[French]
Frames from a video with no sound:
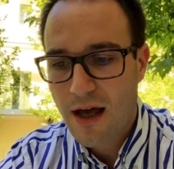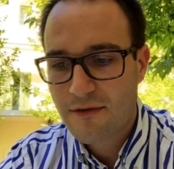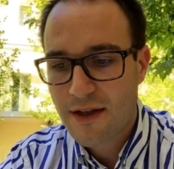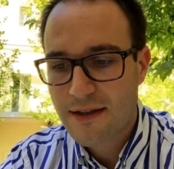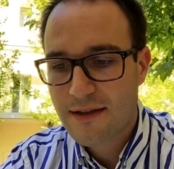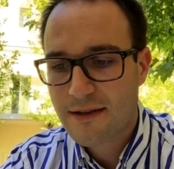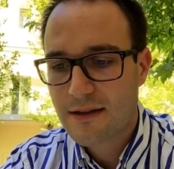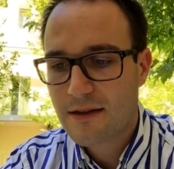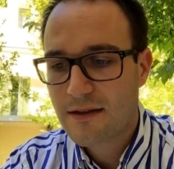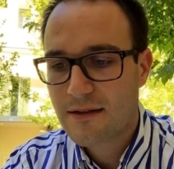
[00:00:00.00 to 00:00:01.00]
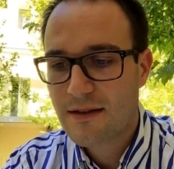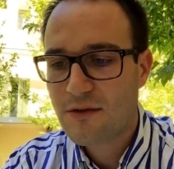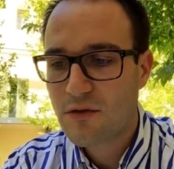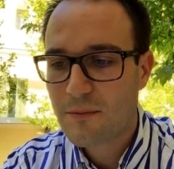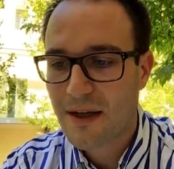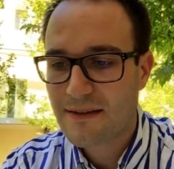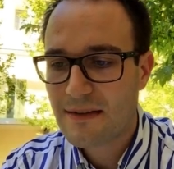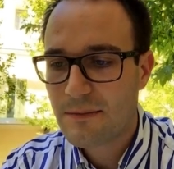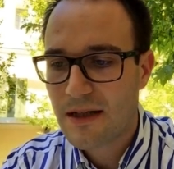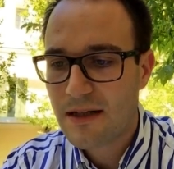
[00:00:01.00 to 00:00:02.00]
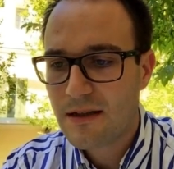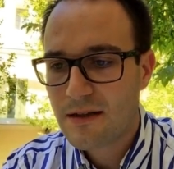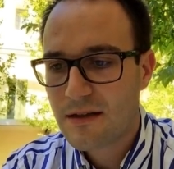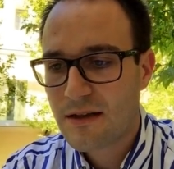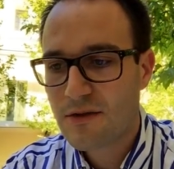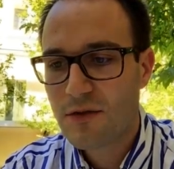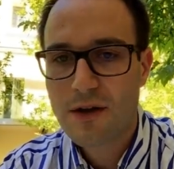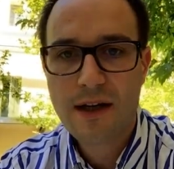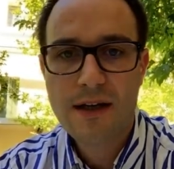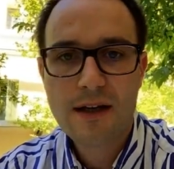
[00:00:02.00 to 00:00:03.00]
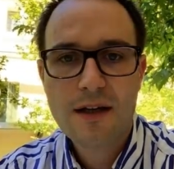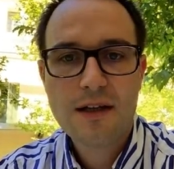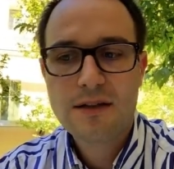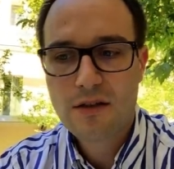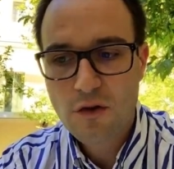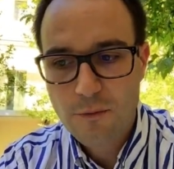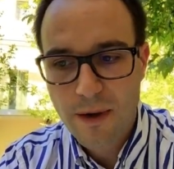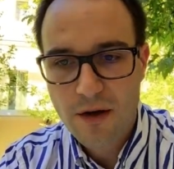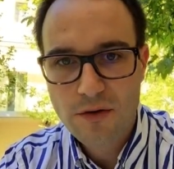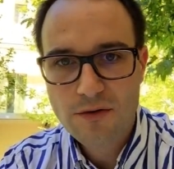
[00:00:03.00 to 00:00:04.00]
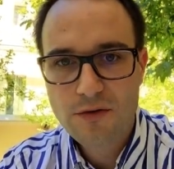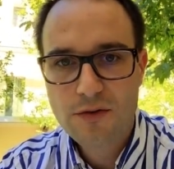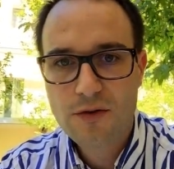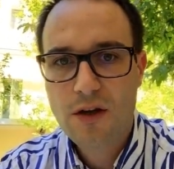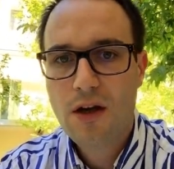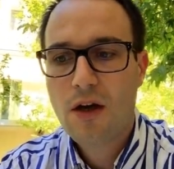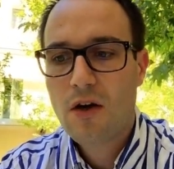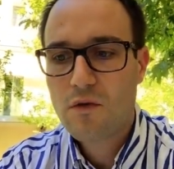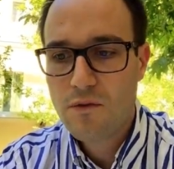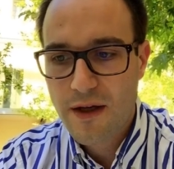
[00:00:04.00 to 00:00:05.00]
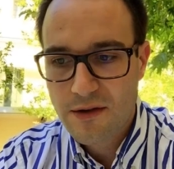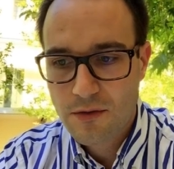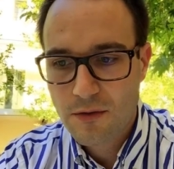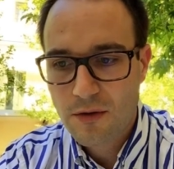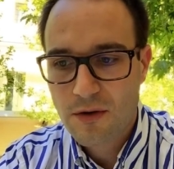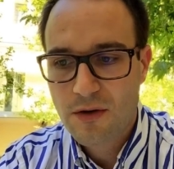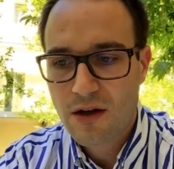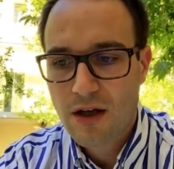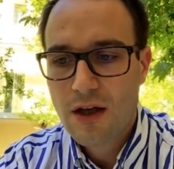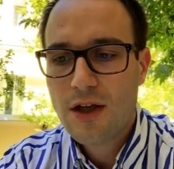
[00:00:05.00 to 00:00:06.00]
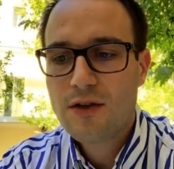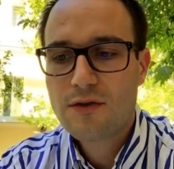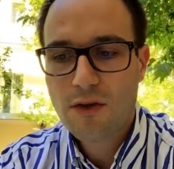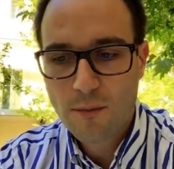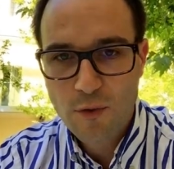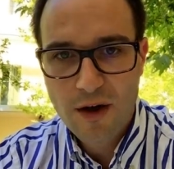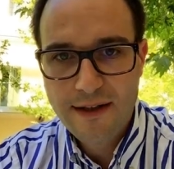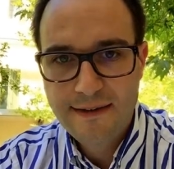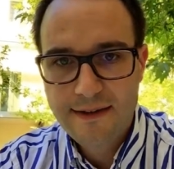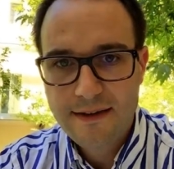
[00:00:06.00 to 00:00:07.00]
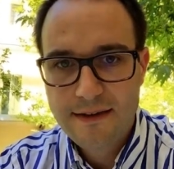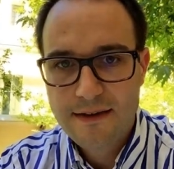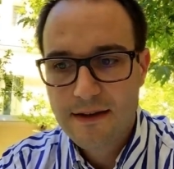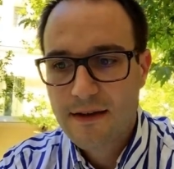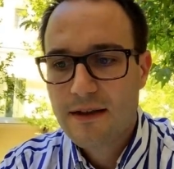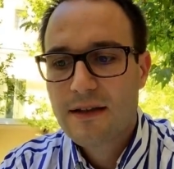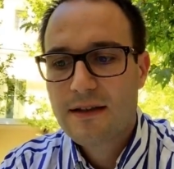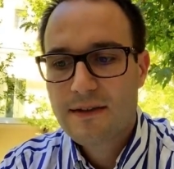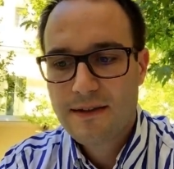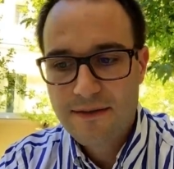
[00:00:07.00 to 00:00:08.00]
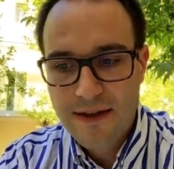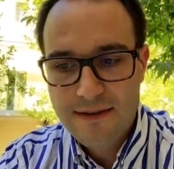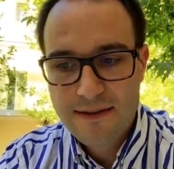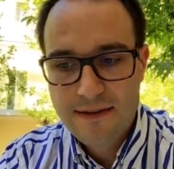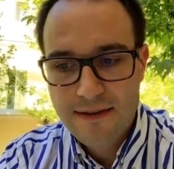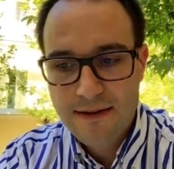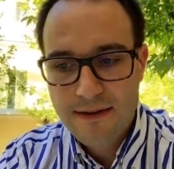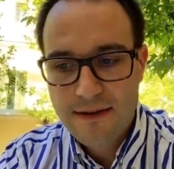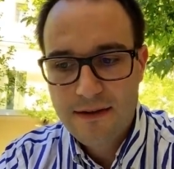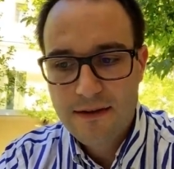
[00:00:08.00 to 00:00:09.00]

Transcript: avec six autres principes clés qui seraient transparence, ouverture, temporalité, diversité,